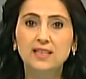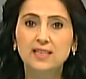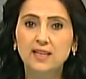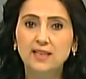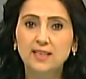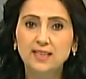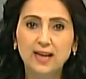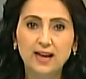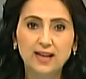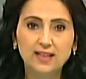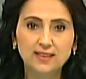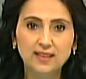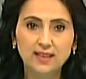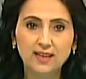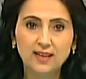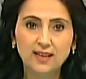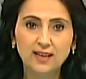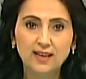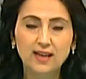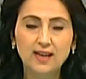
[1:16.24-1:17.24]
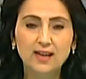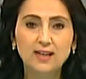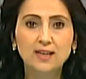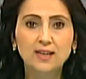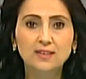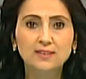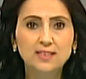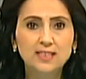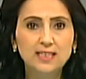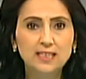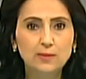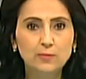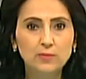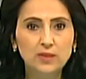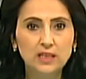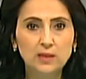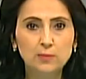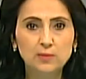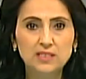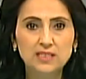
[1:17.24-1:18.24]
Yeri geldi kadın
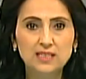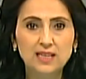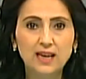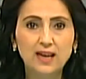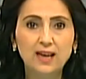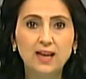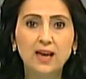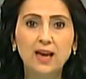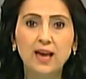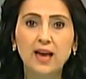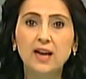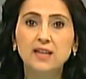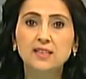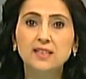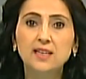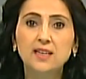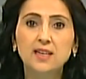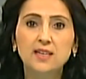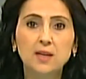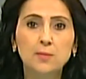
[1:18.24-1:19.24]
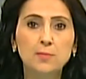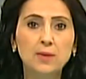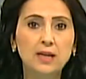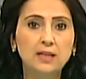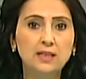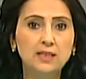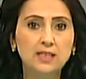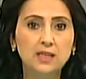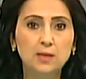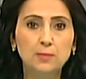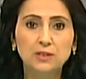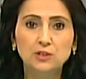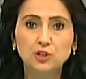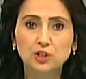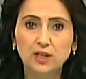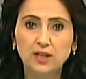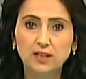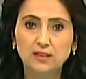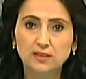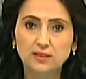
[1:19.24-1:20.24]
kimliğimizle erkek egemenliğine baş
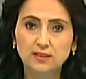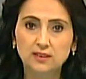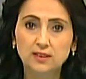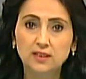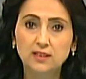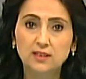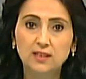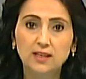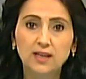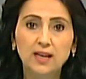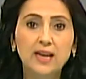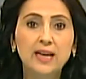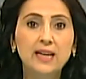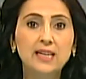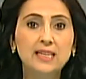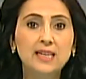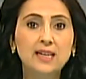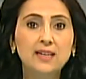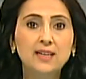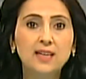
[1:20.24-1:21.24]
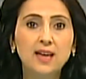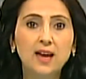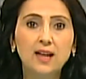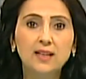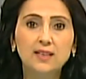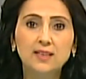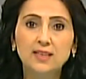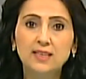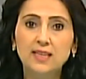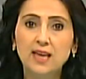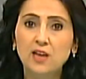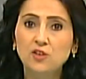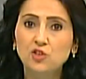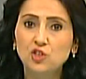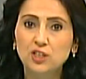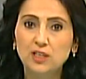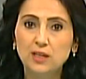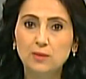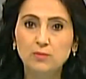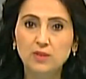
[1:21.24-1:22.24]
kaldırdık. Yeri geldi
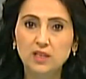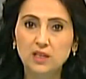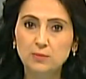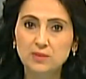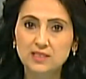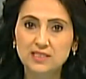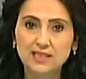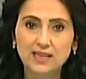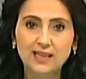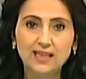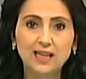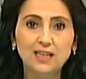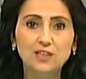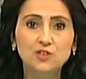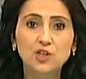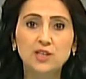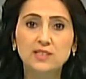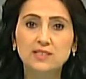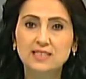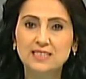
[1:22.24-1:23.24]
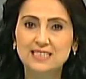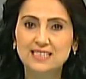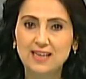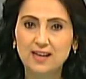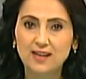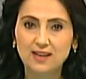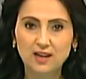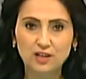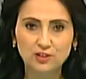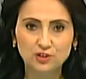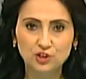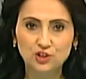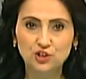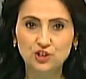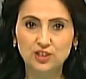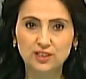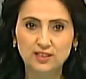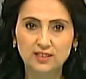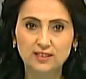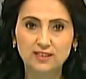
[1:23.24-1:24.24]
genç kimliğimizle geleceksizliğe karşı
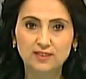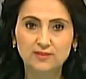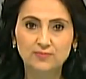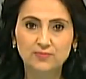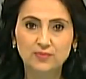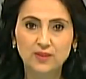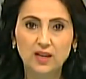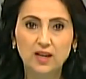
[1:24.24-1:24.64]
çıktık.